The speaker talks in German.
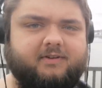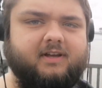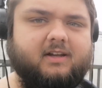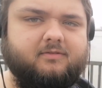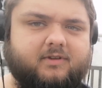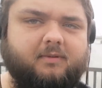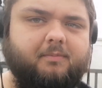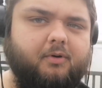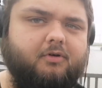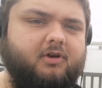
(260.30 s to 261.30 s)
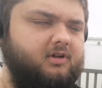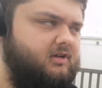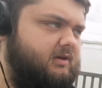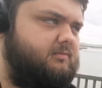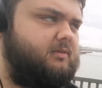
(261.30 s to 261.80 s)
Wir sind hier gerade auf der Brücke
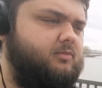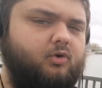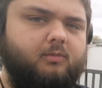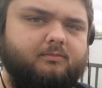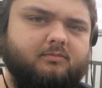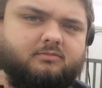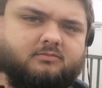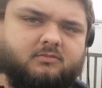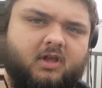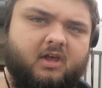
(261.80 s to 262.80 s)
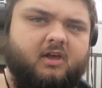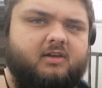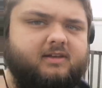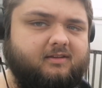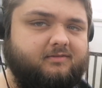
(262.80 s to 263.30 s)
neben dem Dom.
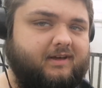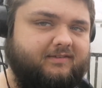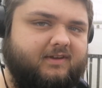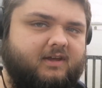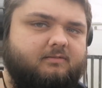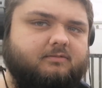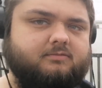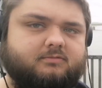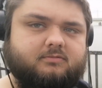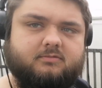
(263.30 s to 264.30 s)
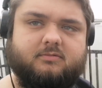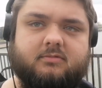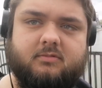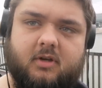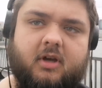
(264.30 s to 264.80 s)
Hier ist Wasser.
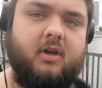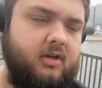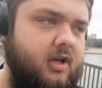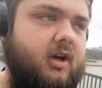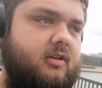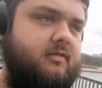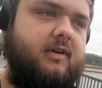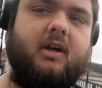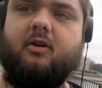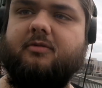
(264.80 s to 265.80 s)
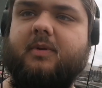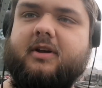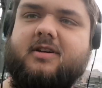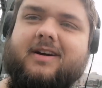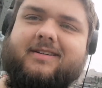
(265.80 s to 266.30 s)
Ja, das war der
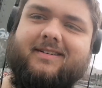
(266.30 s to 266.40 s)
Ausblick.